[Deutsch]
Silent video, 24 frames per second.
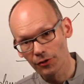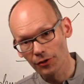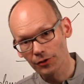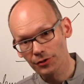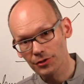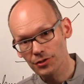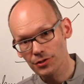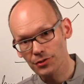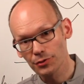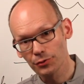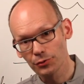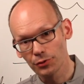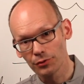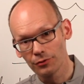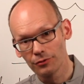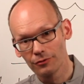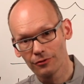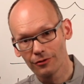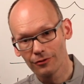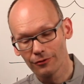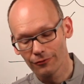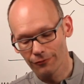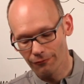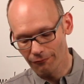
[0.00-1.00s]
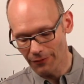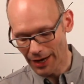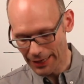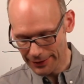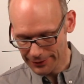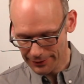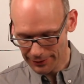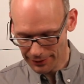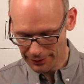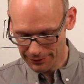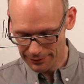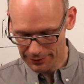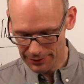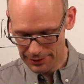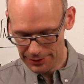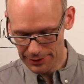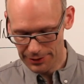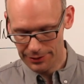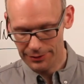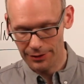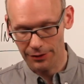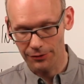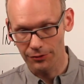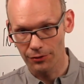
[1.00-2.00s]
noch zu weiteren, die
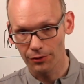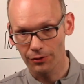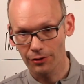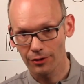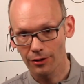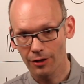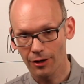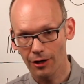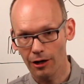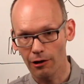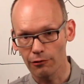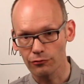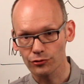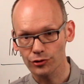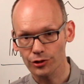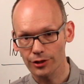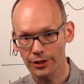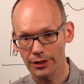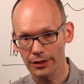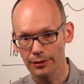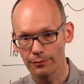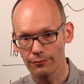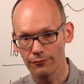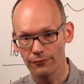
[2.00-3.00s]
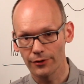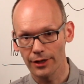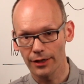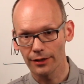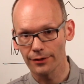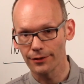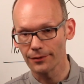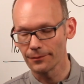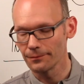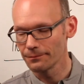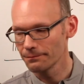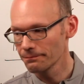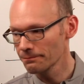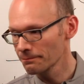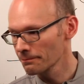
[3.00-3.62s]
ich dann noch aufschreiben werde.